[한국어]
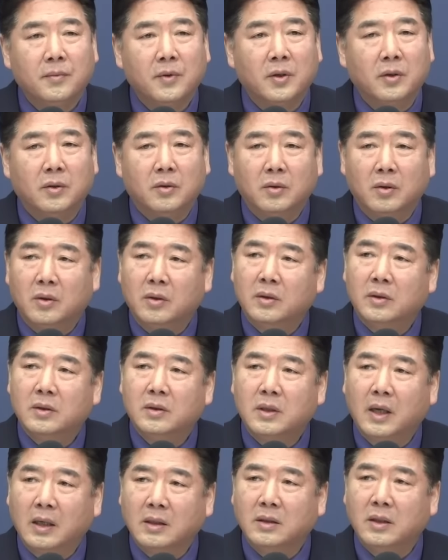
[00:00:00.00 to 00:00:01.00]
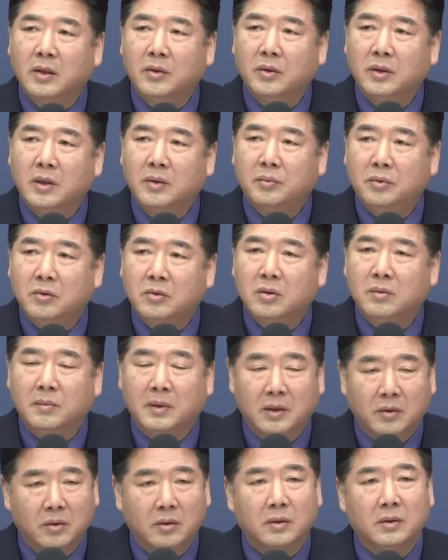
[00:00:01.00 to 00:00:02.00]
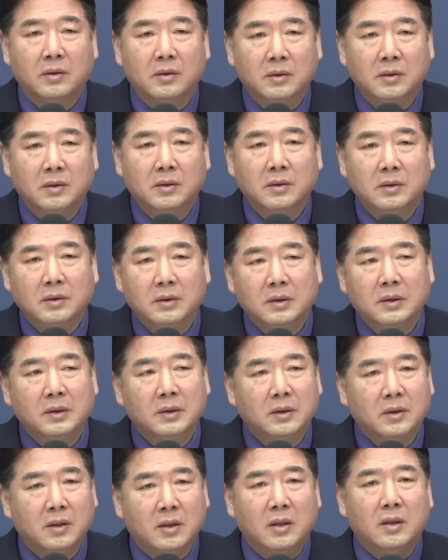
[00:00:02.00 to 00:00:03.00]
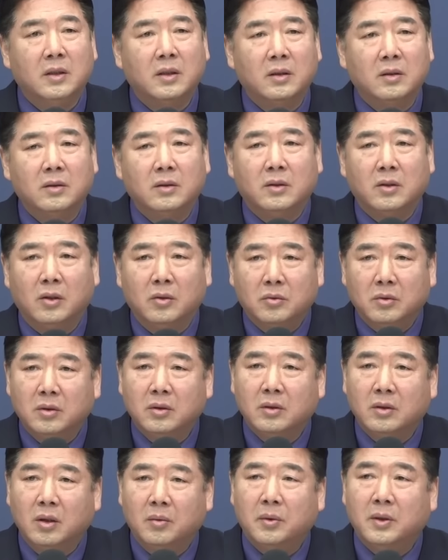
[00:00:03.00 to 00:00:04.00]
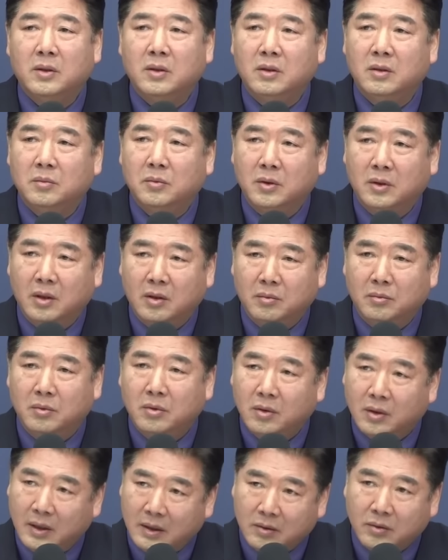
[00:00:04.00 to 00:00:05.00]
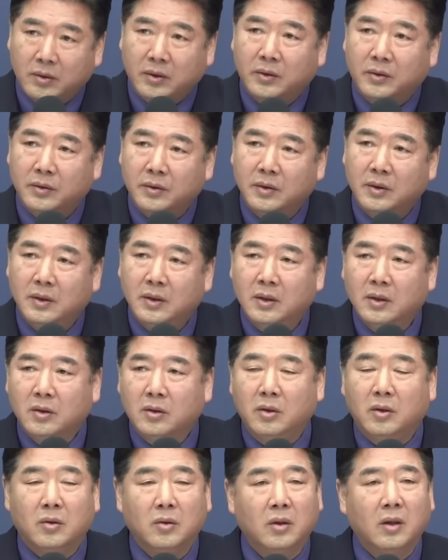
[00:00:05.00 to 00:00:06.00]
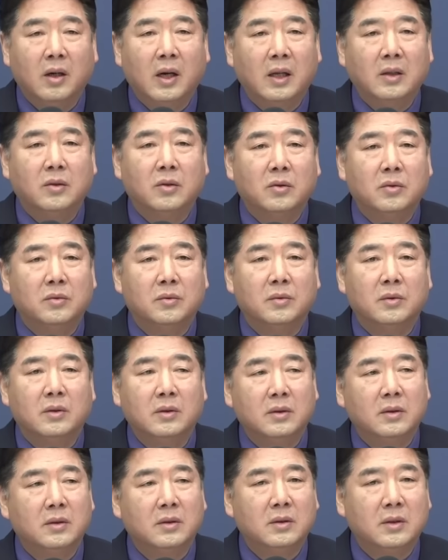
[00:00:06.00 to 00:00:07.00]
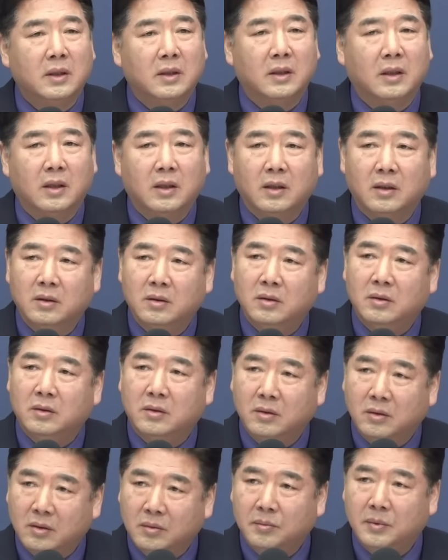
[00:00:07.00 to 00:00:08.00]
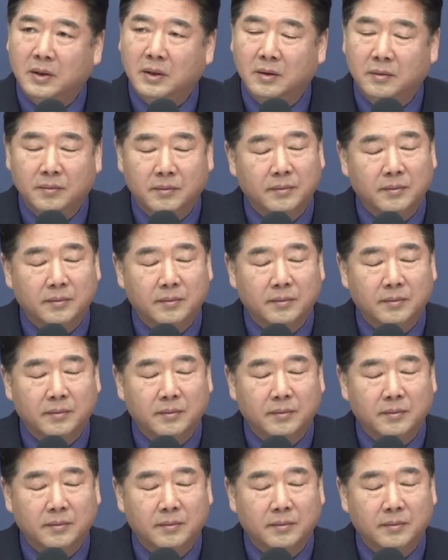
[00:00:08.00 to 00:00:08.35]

그리고 장재원의 불출마로 김기현은 결국 더 버티지 못하고 물러났어요. 그리고 한동훈 체제가 들어선 겁니다.